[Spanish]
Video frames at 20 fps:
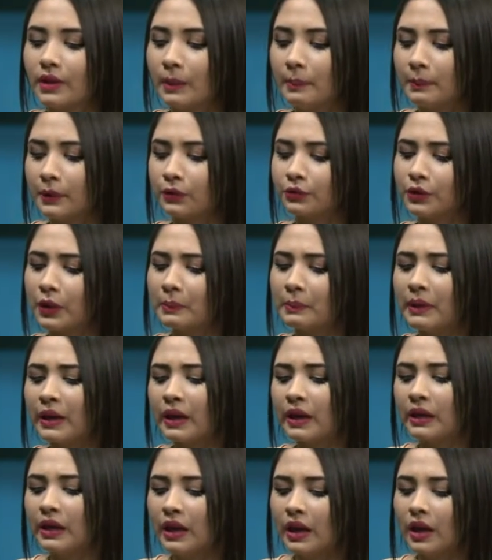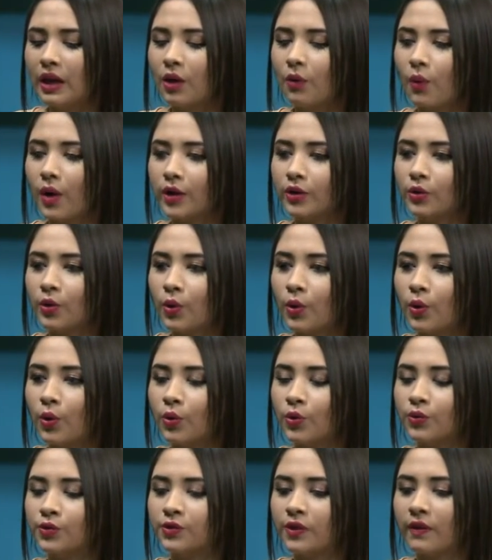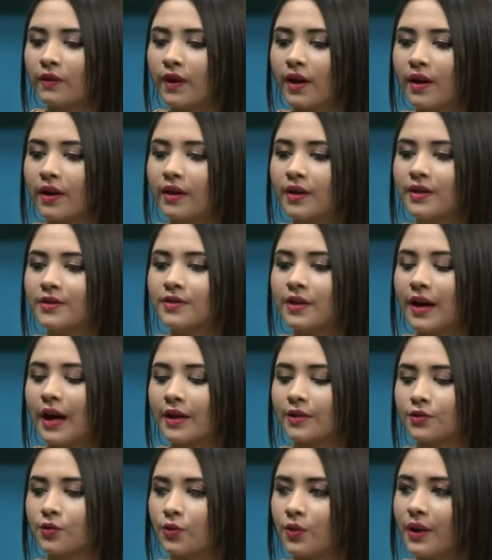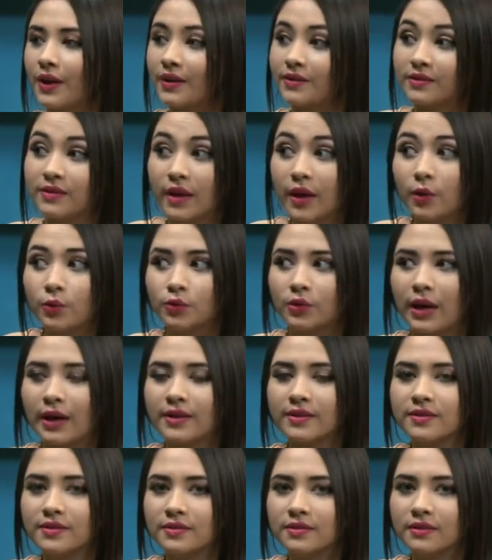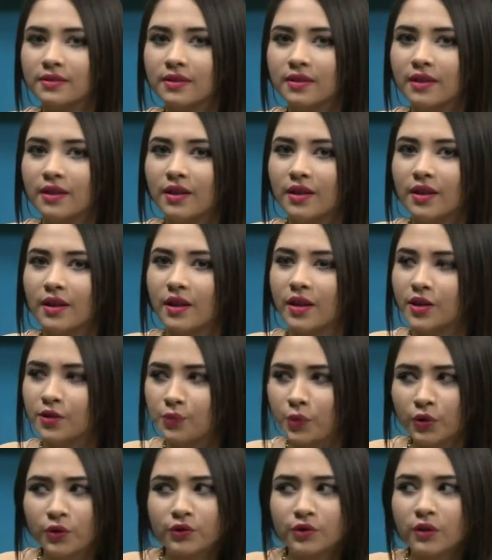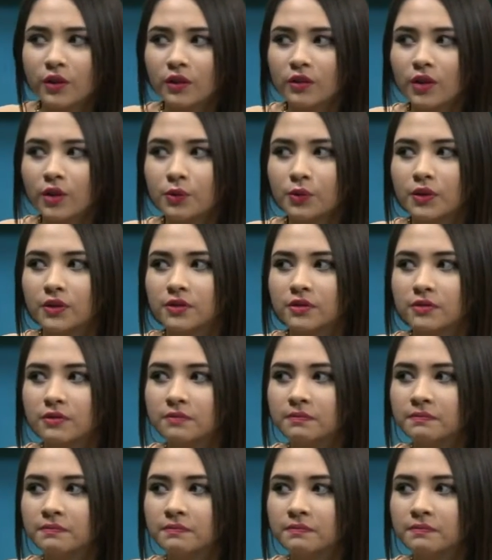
Pero también cuando se da en ese caso de las deudas, ¿es bueno tener deudas?